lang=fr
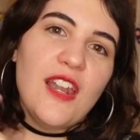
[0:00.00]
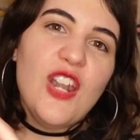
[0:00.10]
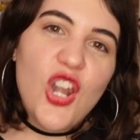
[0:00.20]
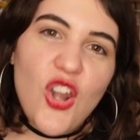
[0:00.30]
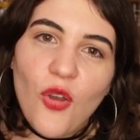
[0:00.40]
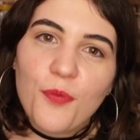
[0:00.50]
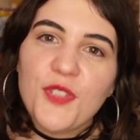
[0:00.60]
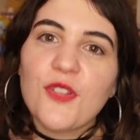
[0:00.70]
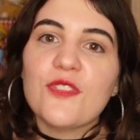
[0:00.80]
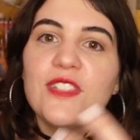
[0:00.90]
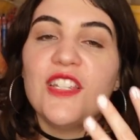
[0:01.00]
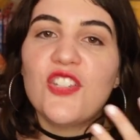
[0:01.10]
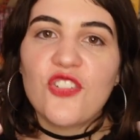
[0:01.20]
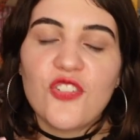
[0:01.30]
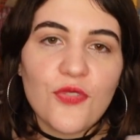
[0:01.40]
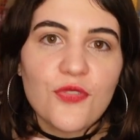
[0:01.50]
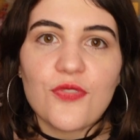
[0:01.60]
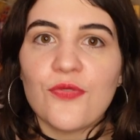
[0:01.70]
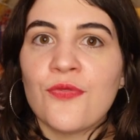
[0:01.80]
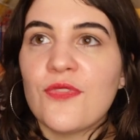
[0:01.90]
L'ambiance, les
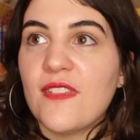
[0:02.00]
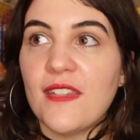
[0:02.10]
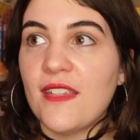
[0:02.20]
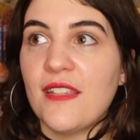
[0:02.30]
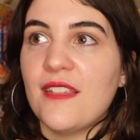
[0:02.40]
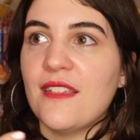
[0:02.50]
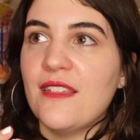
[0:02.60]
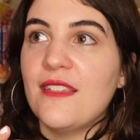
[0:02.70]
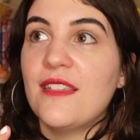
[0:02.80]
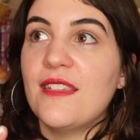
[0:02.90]
chansons, c'est